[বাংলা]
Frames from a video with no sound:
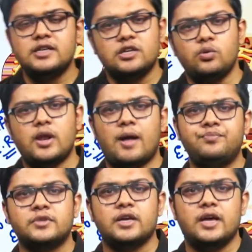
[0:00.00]
রেটিকিউলাম
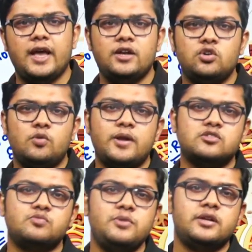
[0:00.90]

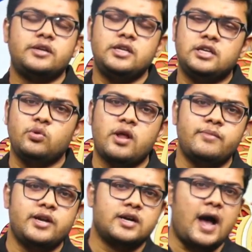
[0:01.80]
এন্ডোপ্লাজমিক
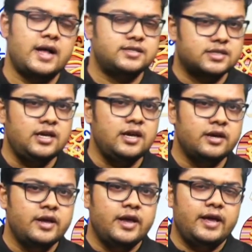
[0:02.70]
রেটিকিউলামের কাজ কি
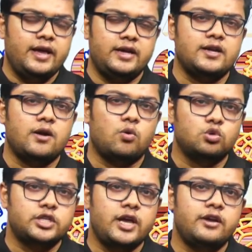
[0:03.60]
এটা
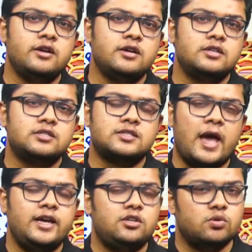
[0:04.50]
কোষের
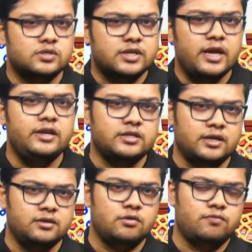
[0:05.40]

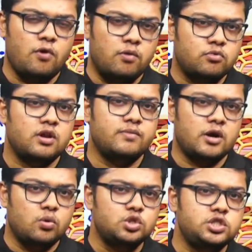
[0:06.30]
সাইটোস্কেলিটন ফর্ম করে
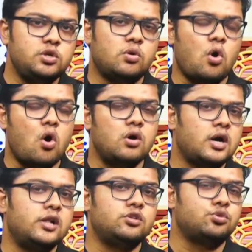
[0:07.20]
বা কোষীয়
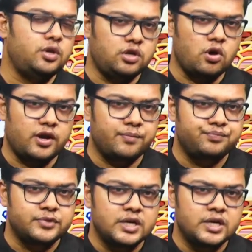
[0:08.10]
কঙ্কাল তৈরি করে